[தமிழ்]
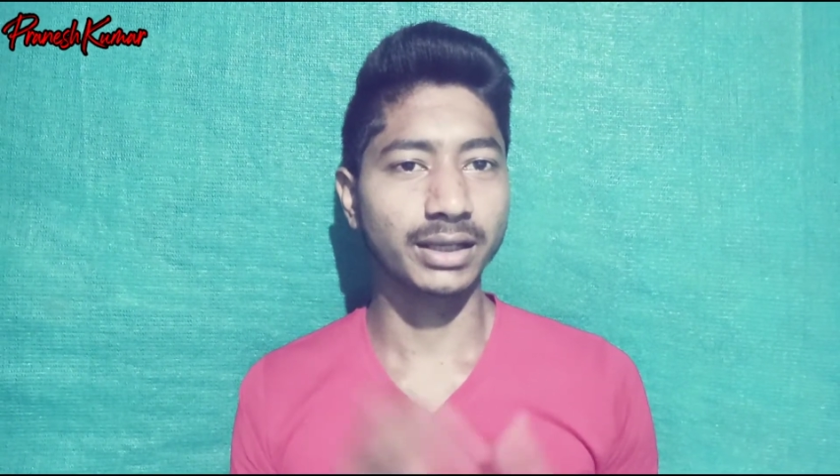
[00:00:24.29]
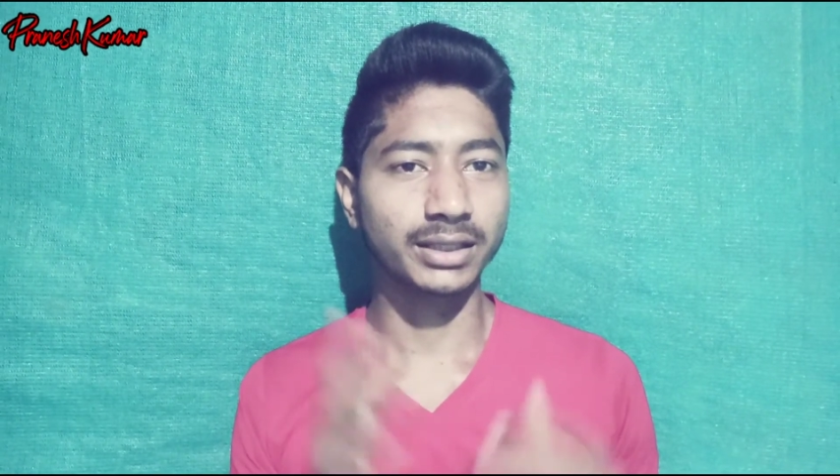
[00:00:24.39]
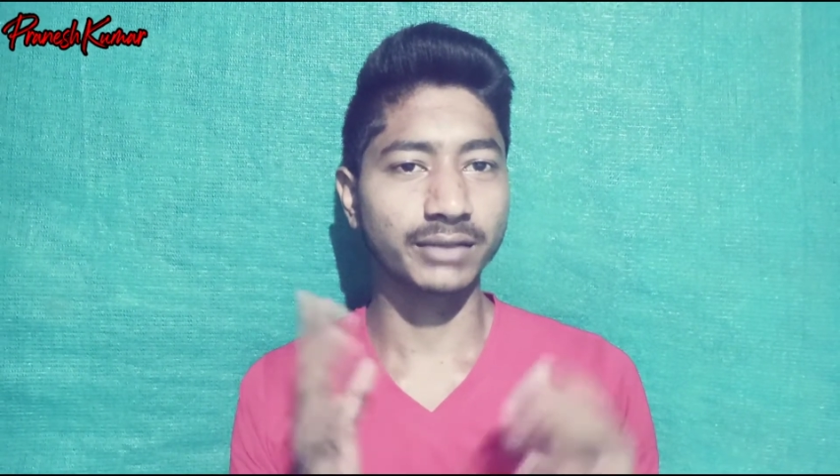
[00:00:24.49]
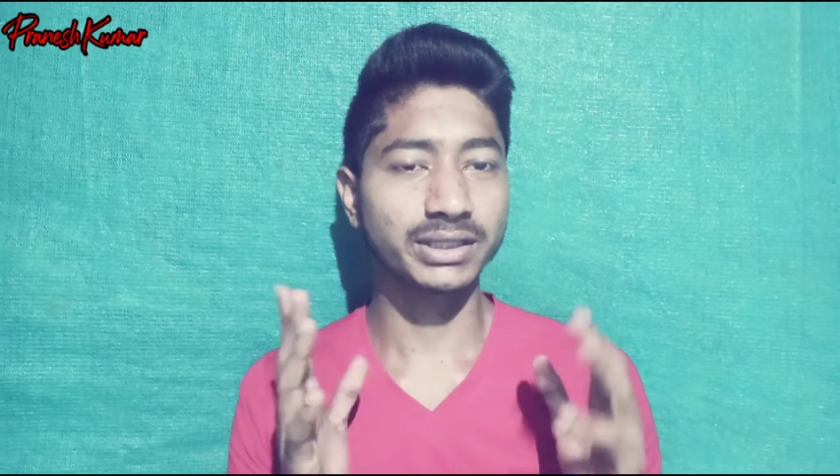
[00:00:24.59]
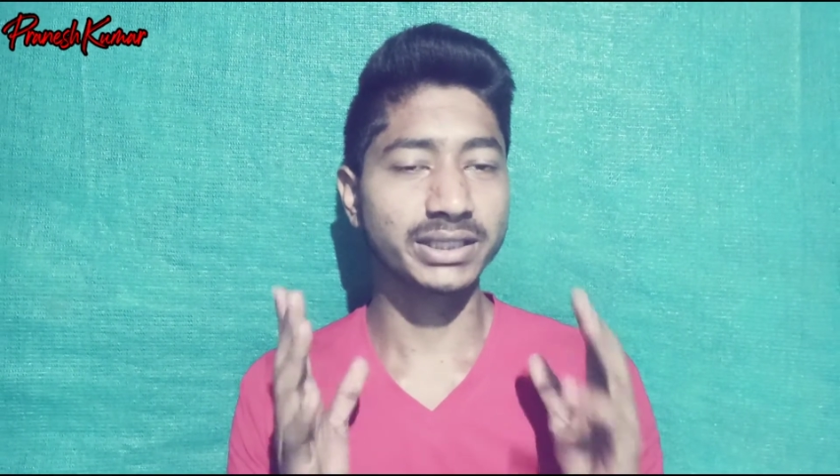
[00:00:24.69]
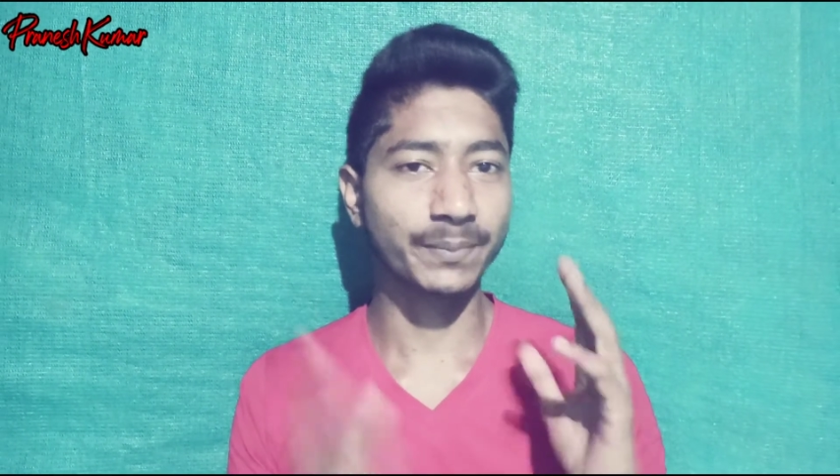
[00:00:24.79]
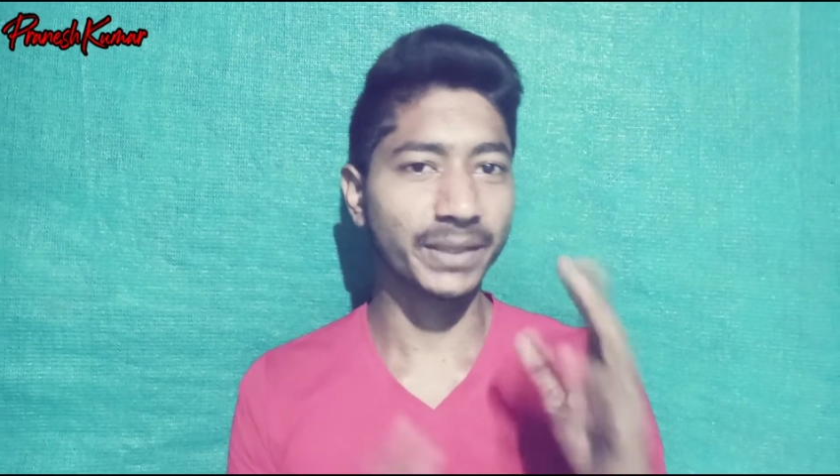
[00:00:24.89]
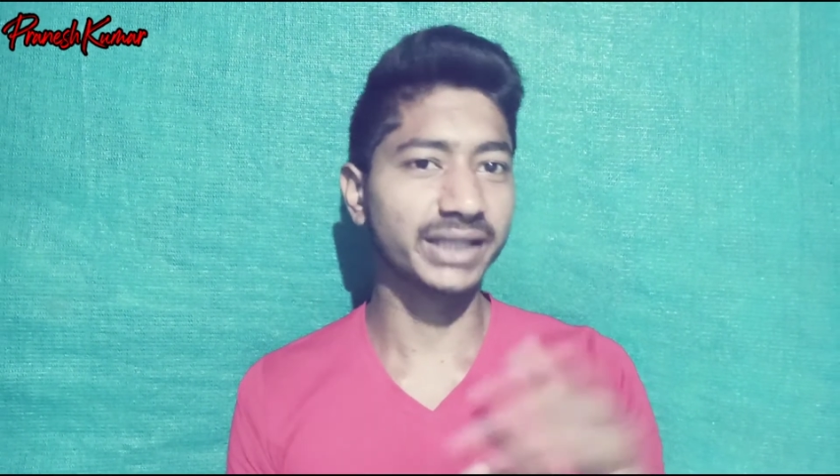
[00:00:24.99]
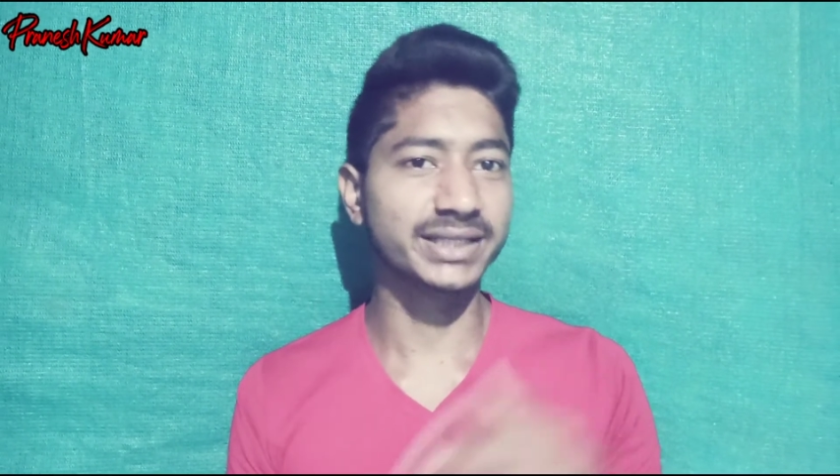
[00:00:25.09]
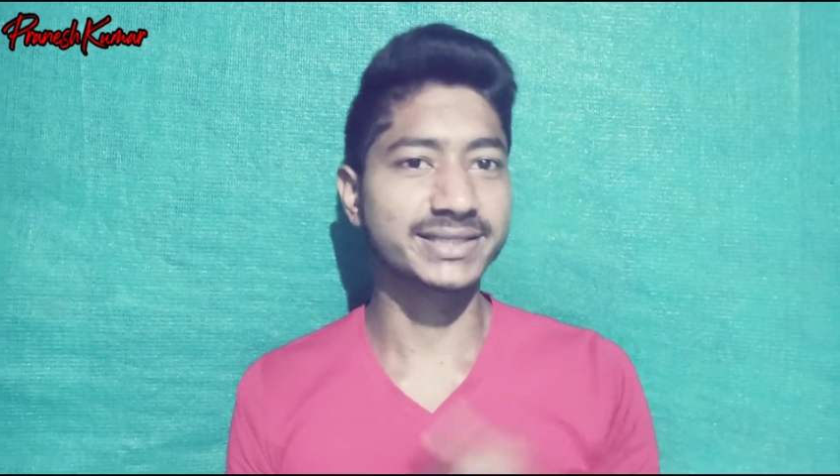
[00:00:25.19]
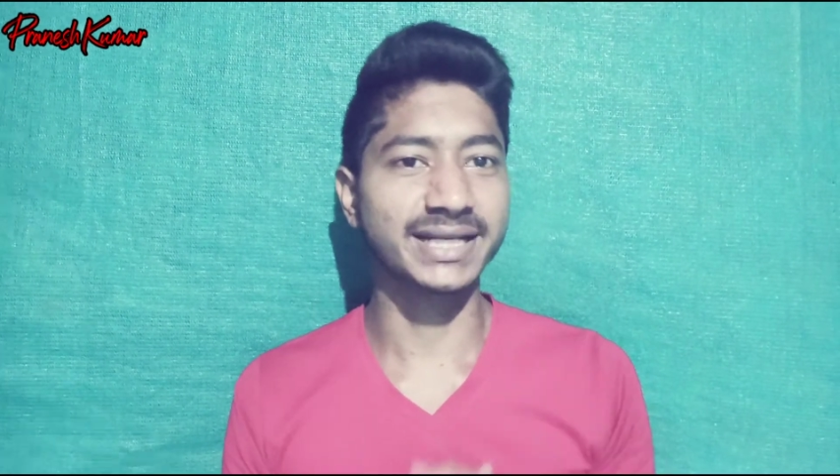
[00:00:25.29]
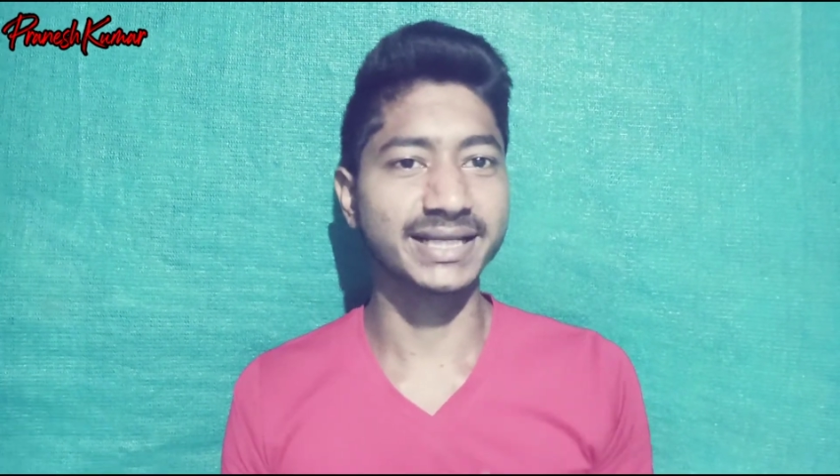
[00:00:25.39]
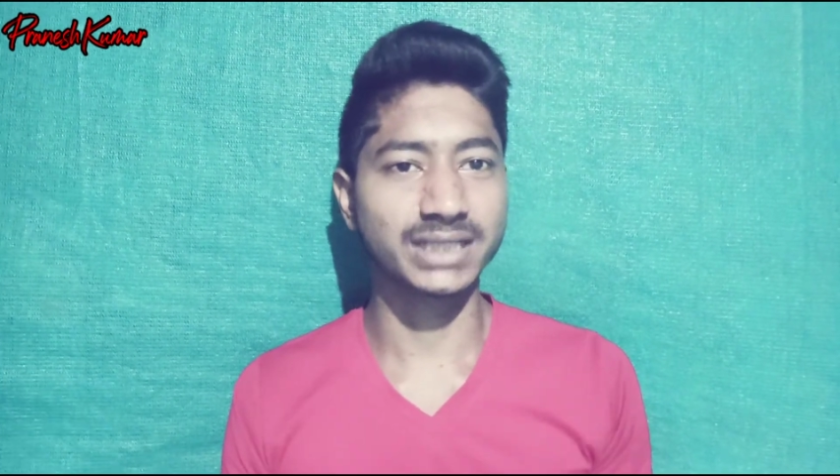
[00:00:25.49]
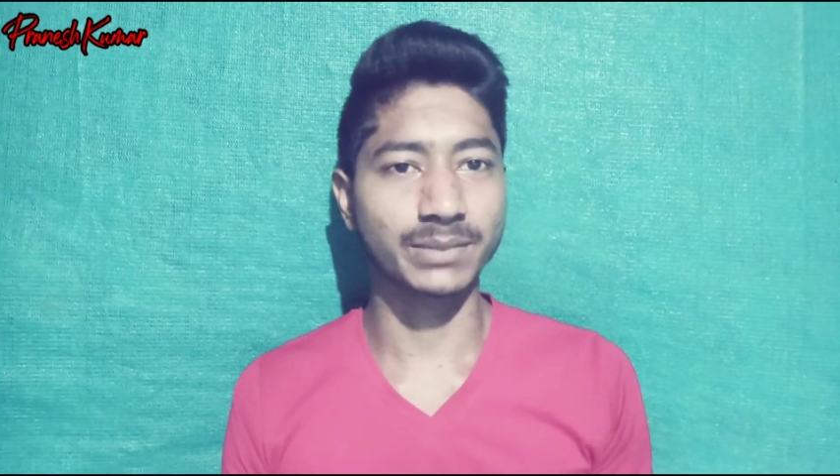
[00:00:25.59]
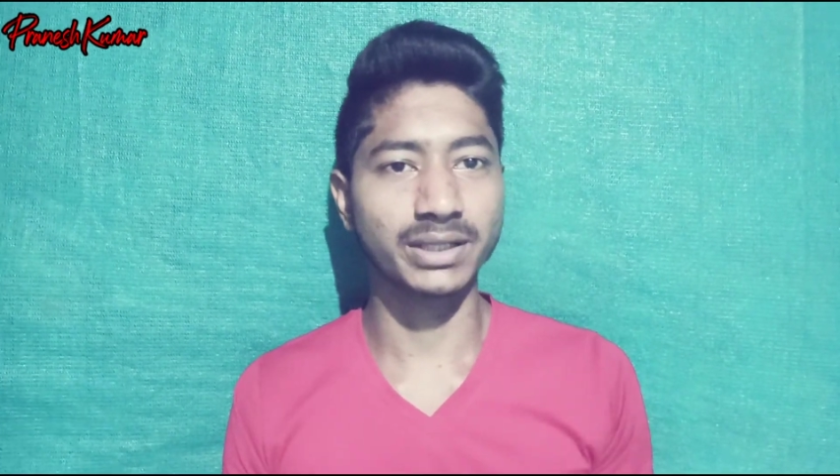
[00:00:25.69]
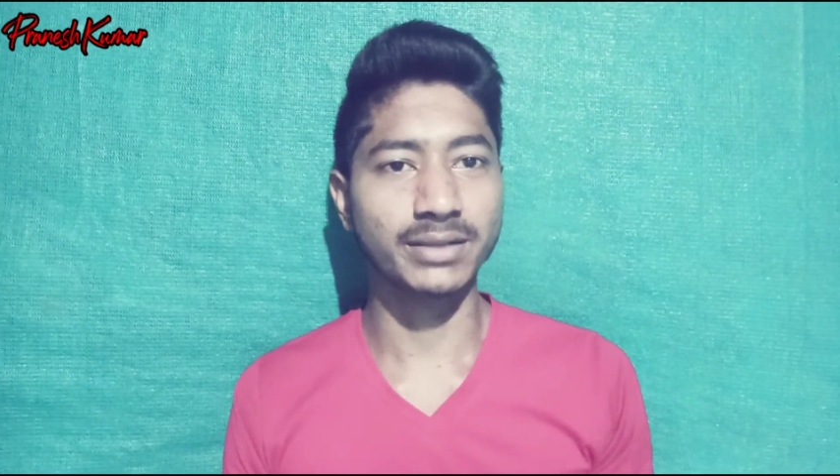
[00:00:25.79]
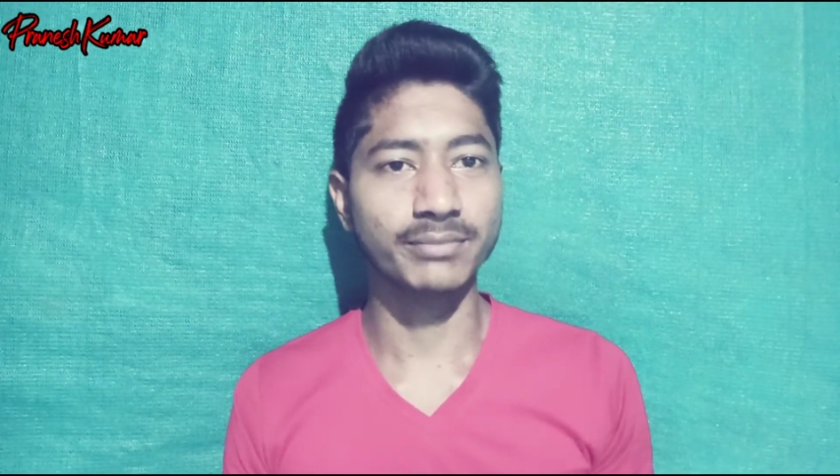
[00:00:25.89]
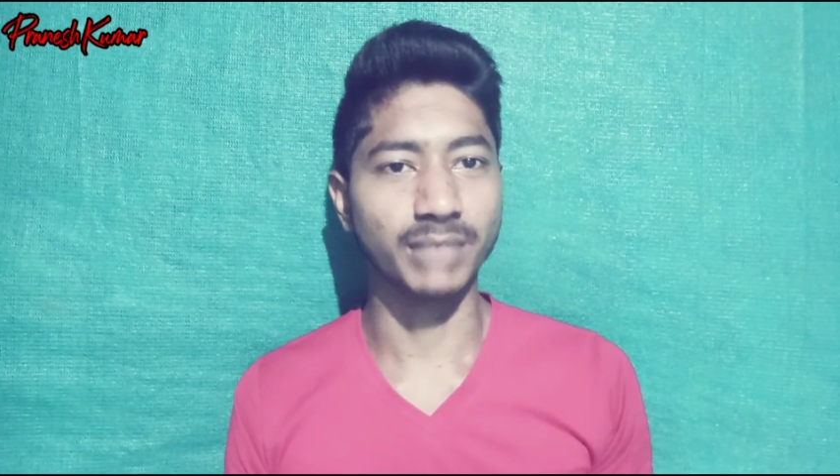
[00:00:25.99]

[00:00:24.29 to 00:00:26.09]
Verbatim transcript: அதாவது எப்படி அந்த செட்டிங்ஸை நம்ம